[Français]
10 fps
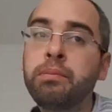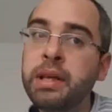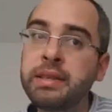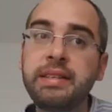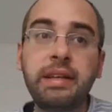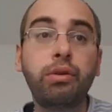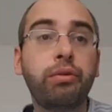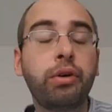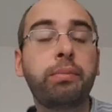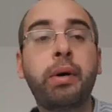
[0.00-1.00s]
mais s'il ne
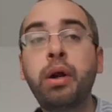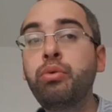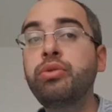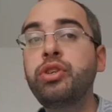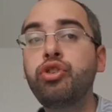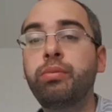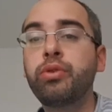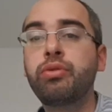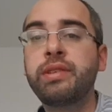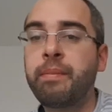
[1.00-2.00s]
faute pas, lui aussi, je
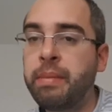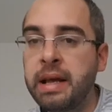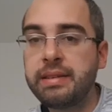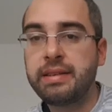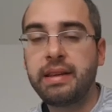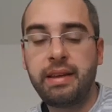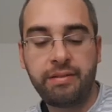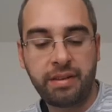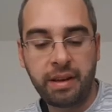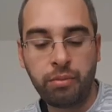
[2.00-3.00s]
pense que sa place est
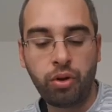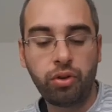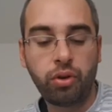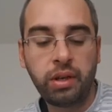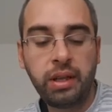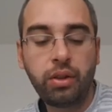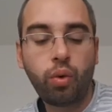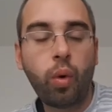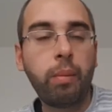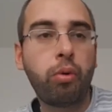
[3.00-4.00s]
vraiment dans les
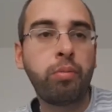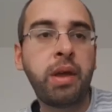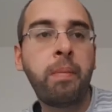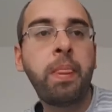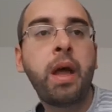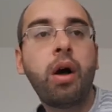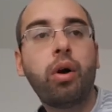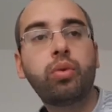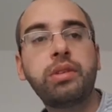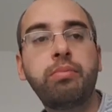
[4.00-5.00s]
trois premiers.
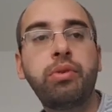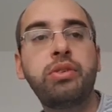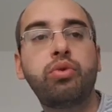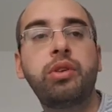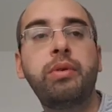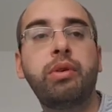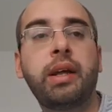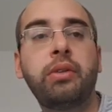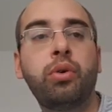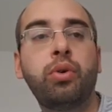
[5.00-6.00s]
En troisième position, j'ai mis le
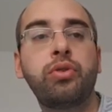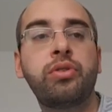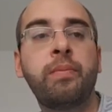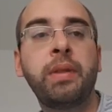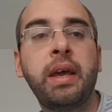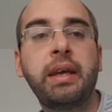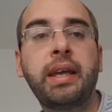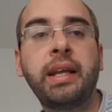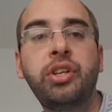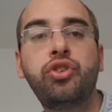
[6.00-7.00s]
14
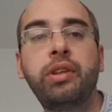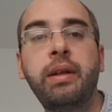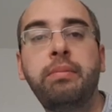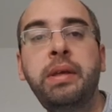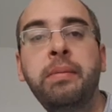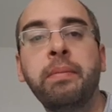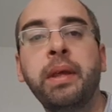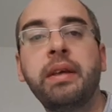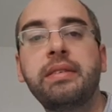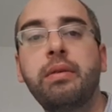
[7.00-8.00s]
Khalid Jodelbi,
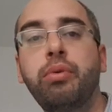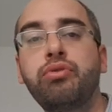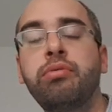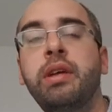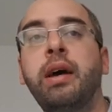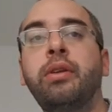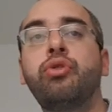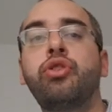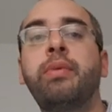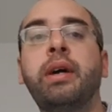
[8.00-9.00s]
c'est pensionnaire
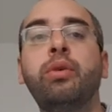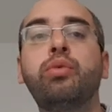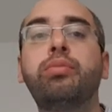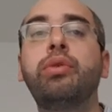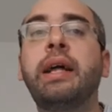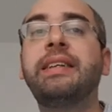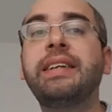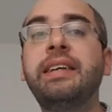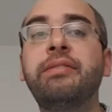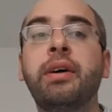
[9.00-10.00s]
de Jean-Marie Roubaud, la
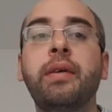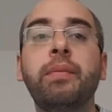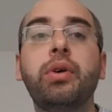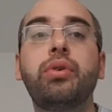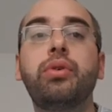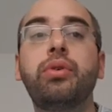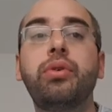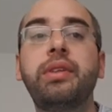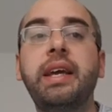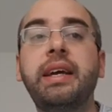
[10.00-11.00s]
drive d'Eric
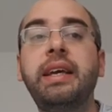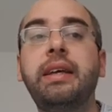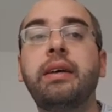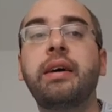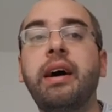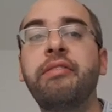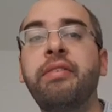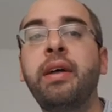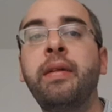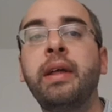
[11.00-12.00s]
euh, d'Éric
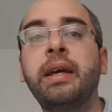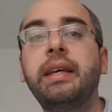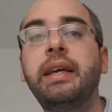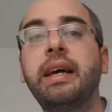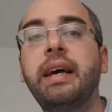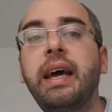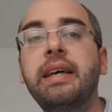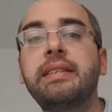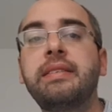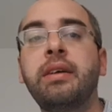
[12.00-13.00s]
Raffin, qui
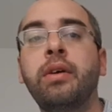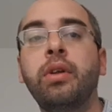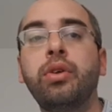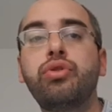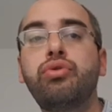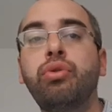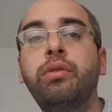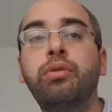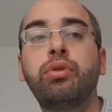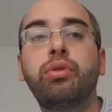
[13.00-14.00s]
reste sur
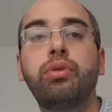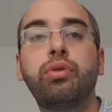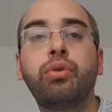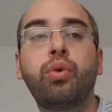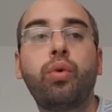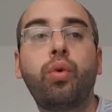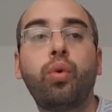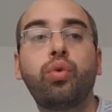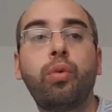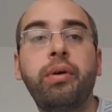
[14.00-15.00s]
une euh,
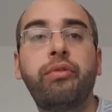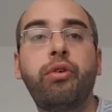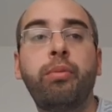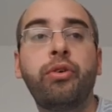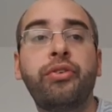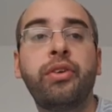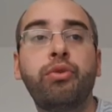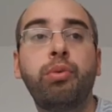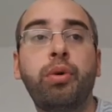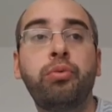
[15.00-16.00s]
contre-performance hein,
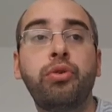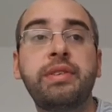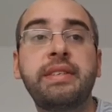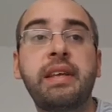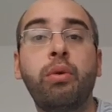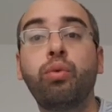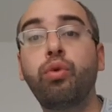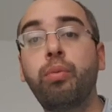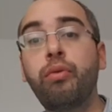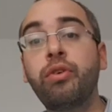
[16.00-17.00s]
sur le programme de Salon
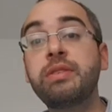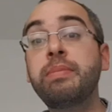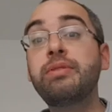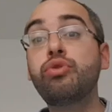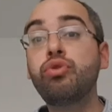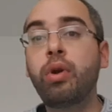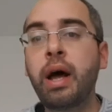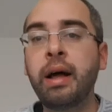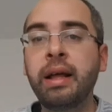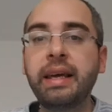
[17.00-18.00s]
de Provence. Mais ce
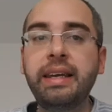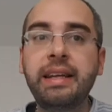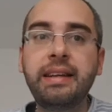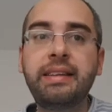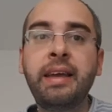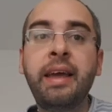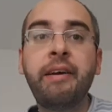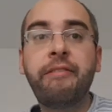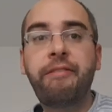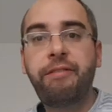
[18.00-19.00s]
jour-là, il était
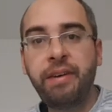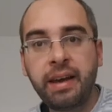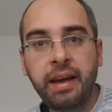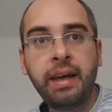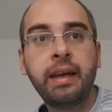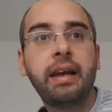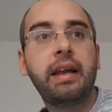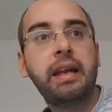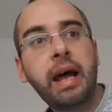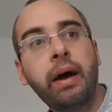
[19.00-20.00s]
ferré.
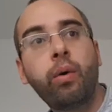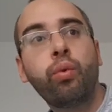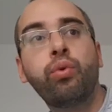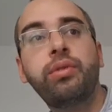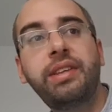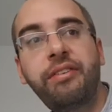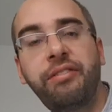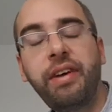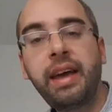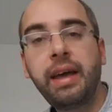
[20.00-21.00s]
Là, on le
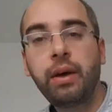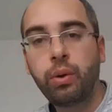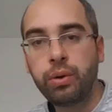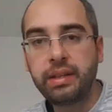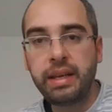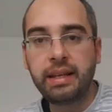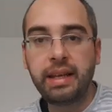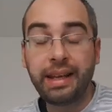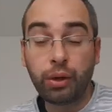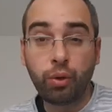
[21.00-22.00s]
défère
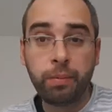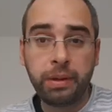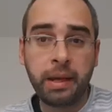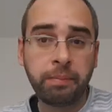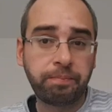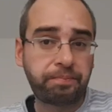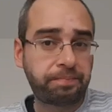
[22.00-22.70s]
des, quatre pieds.